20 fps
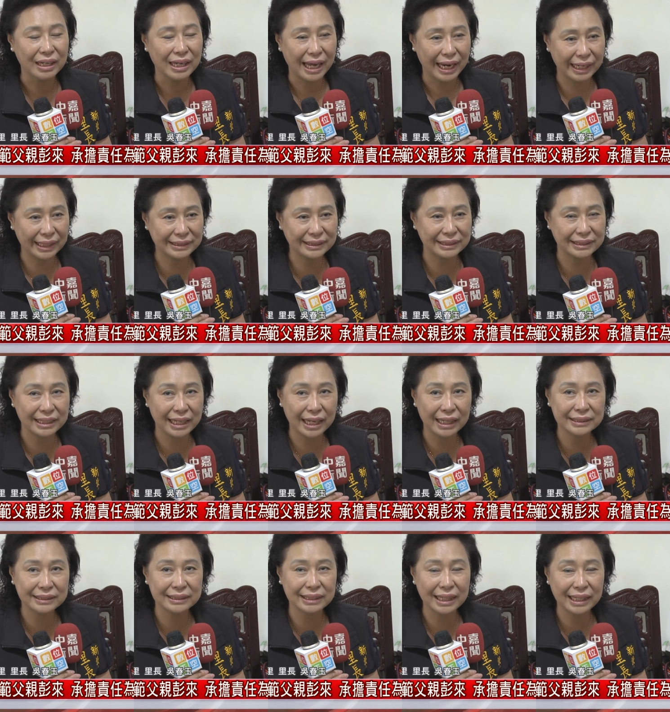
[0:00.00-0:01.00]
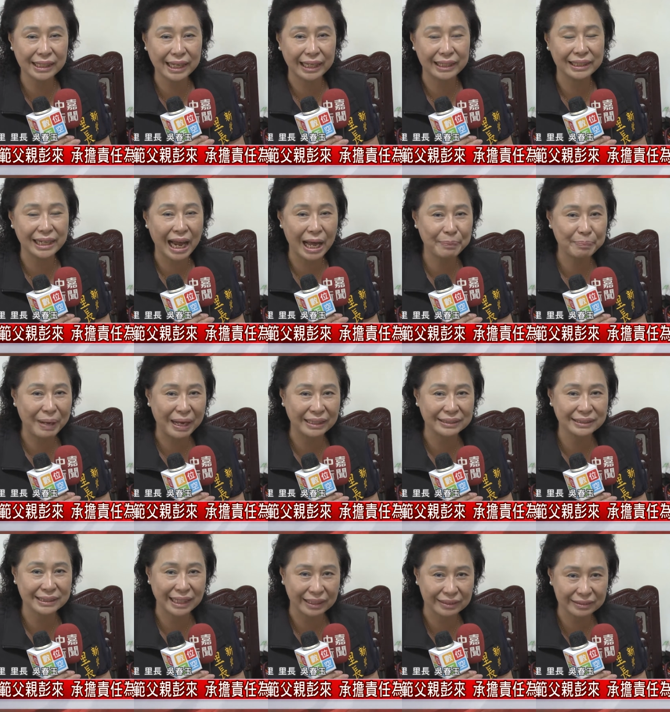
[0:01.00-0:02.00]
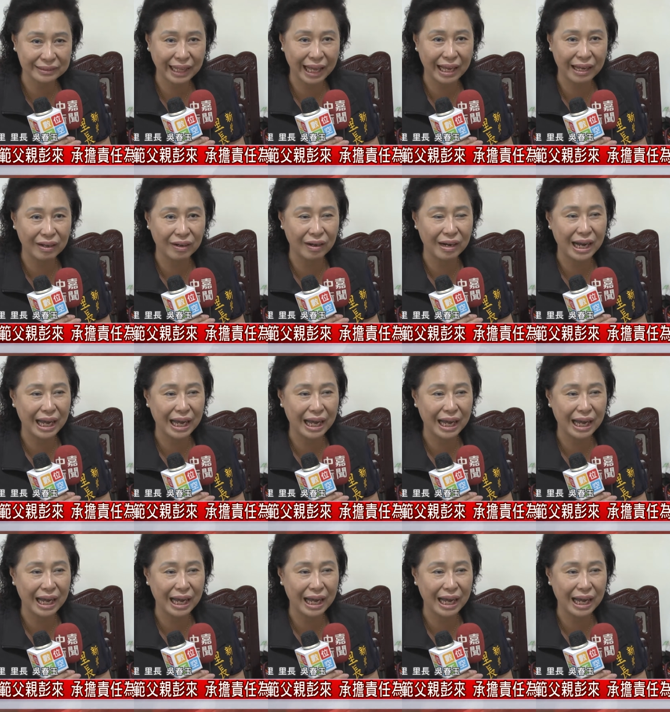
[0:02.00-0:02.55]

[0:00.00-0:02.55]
哎，一日一日甲伊拉拔长大哈，